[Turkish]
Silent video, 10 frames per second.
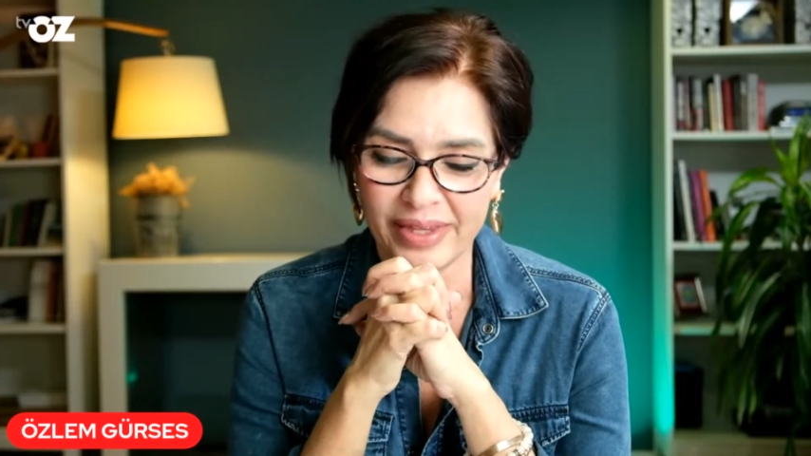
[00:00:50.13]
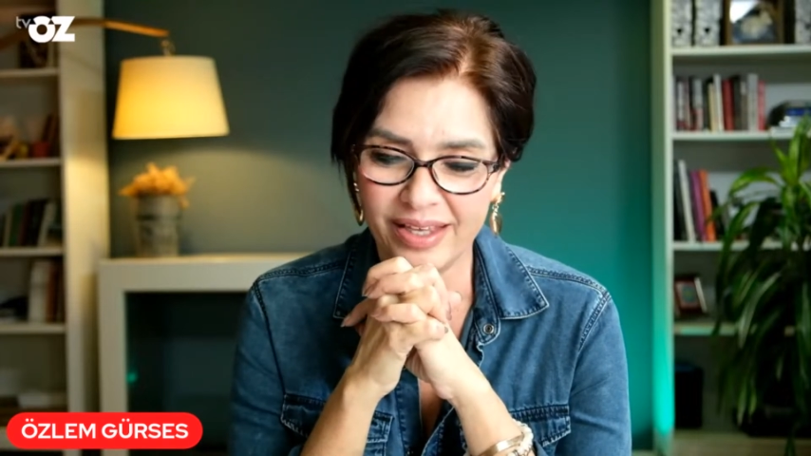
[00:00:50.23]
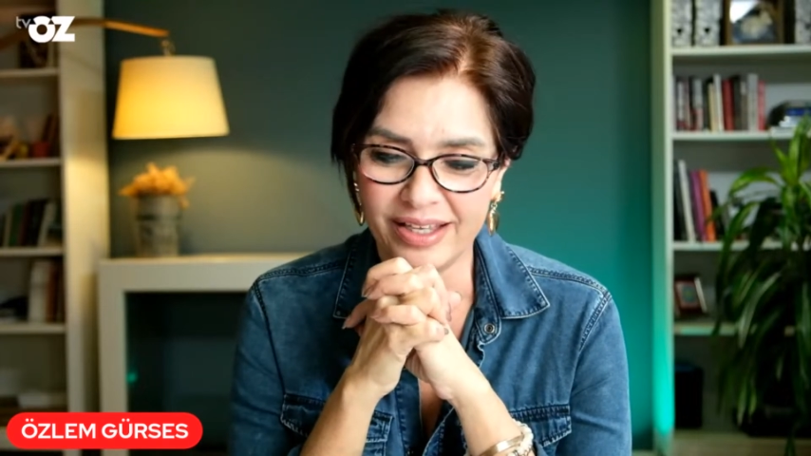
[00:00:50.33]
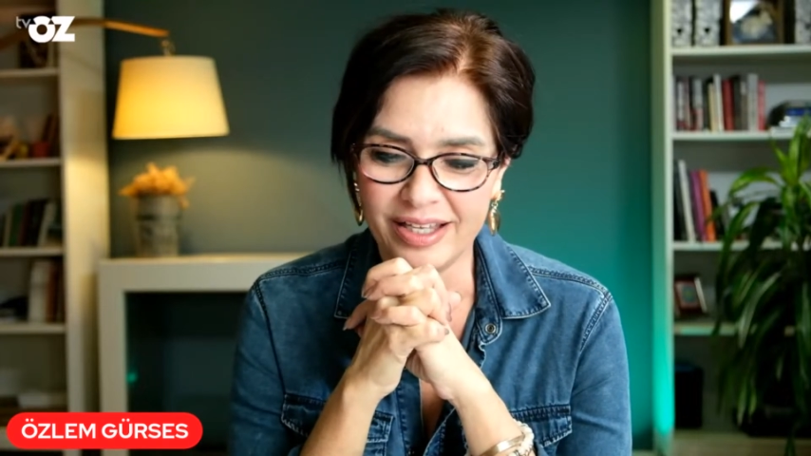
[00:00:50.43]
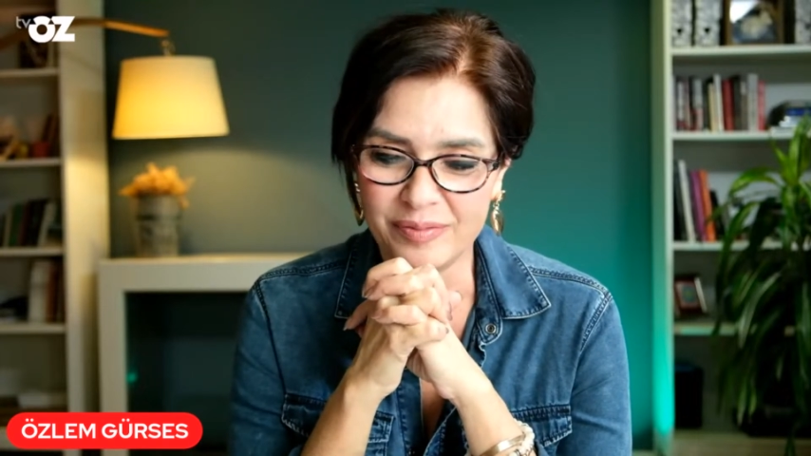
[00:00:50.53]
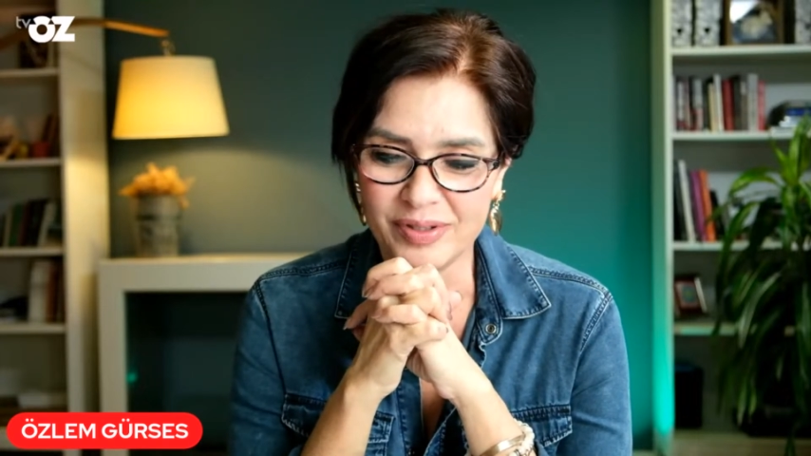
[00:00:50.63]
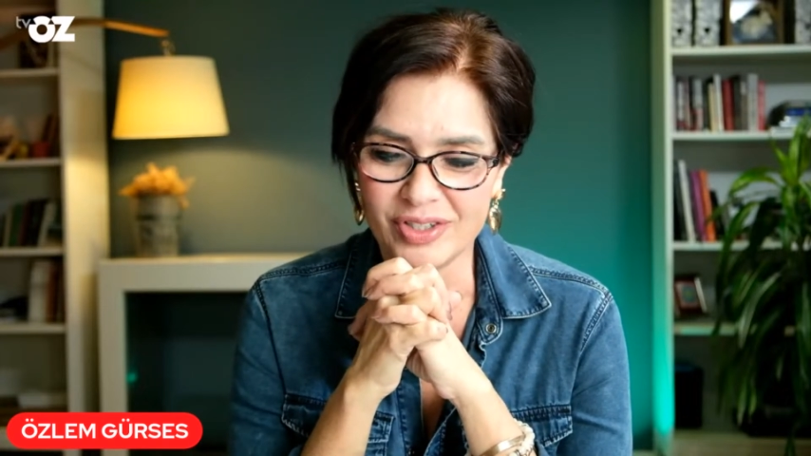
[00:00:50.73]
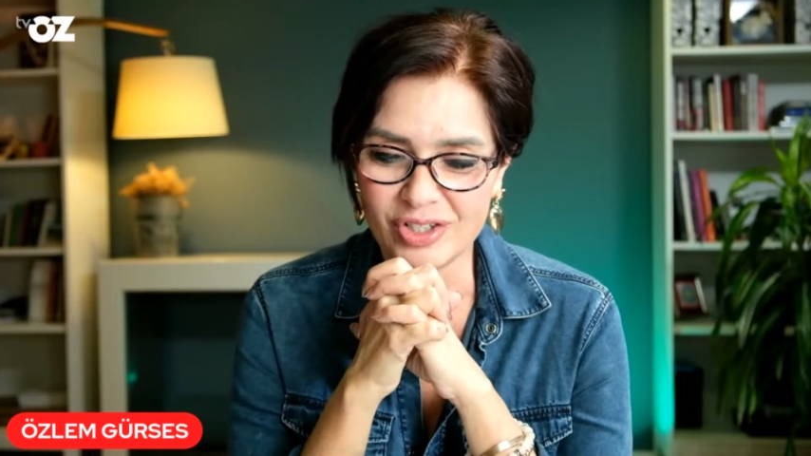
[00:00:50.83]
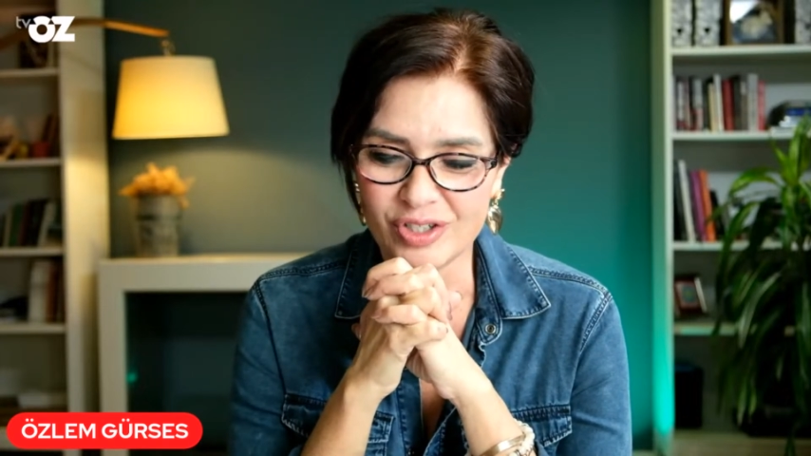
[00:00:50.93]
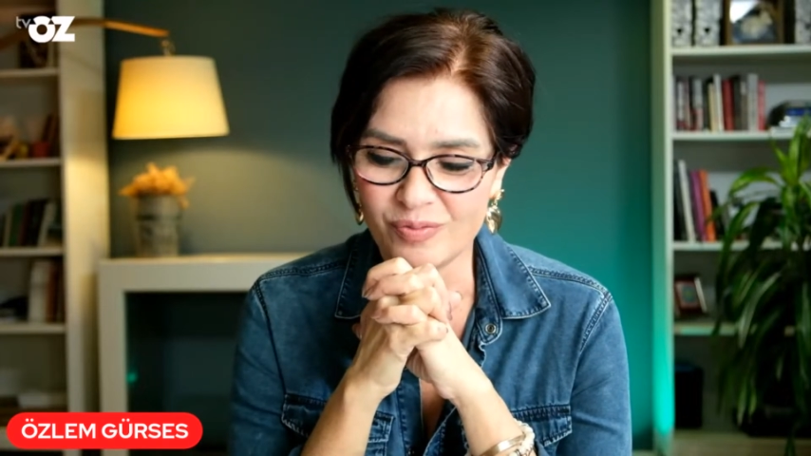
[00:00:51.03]
e, bir
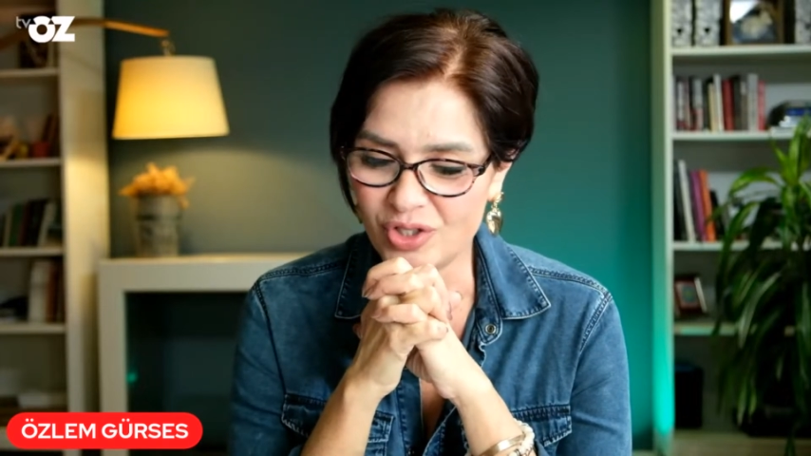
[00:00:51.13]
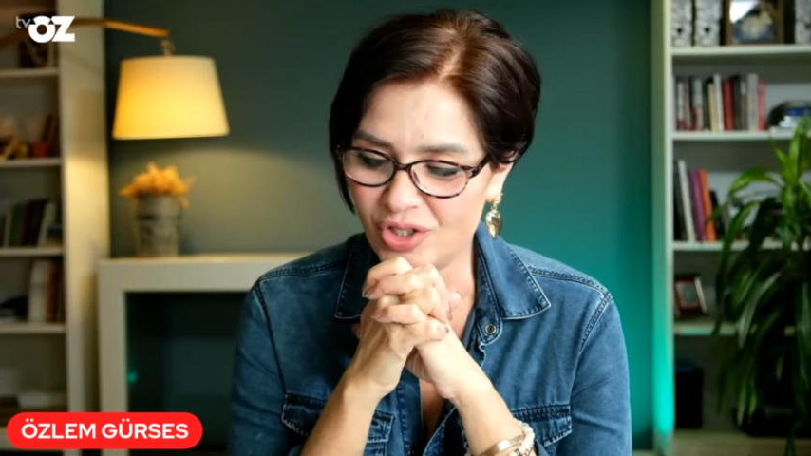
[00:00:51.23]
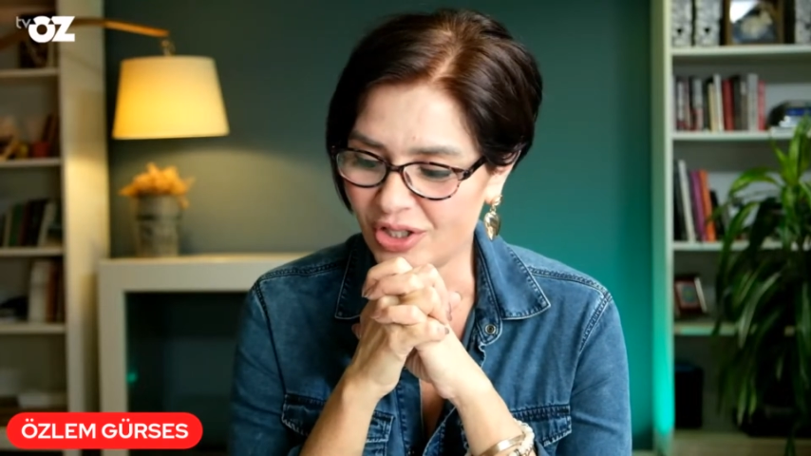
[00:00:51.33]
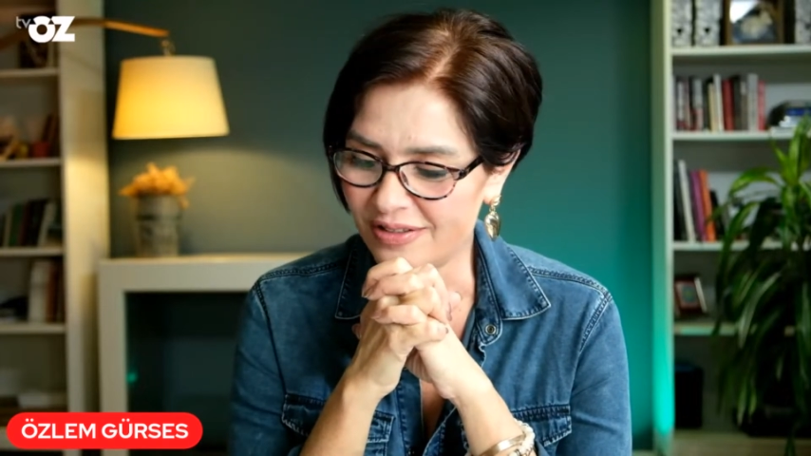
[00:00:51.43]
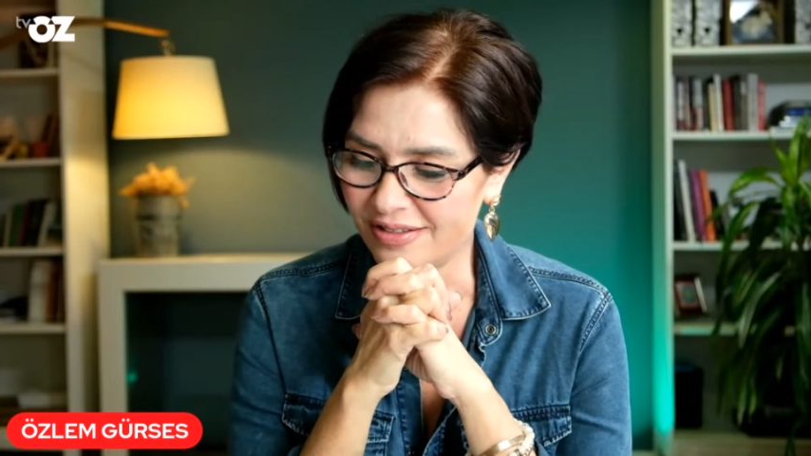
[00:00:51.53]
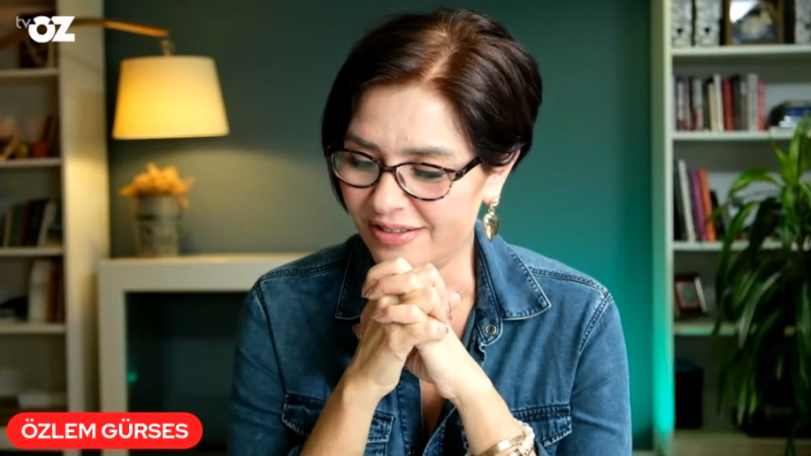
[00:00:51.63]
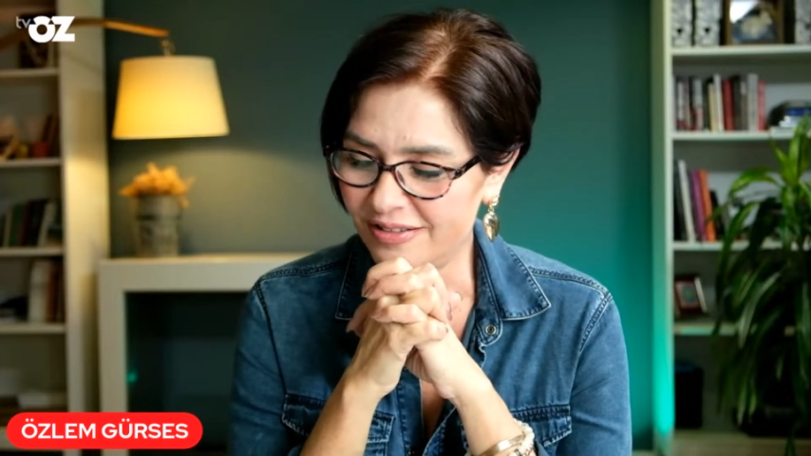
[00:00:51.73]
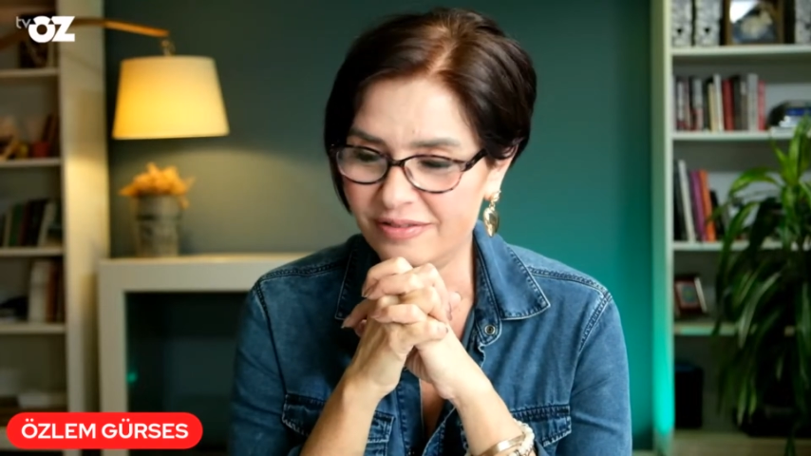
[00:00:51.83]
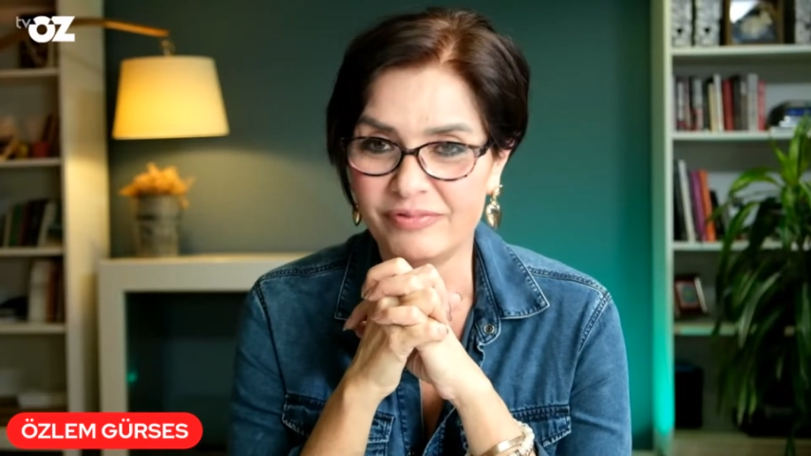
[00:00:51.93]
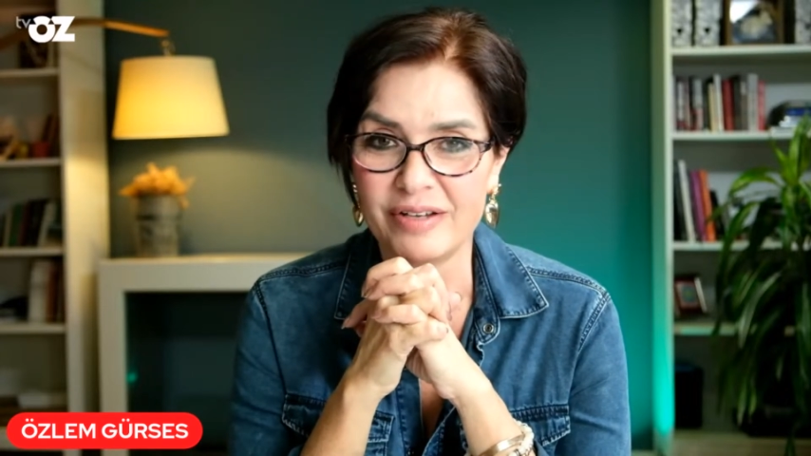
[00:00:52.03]
girişimci iş kadını.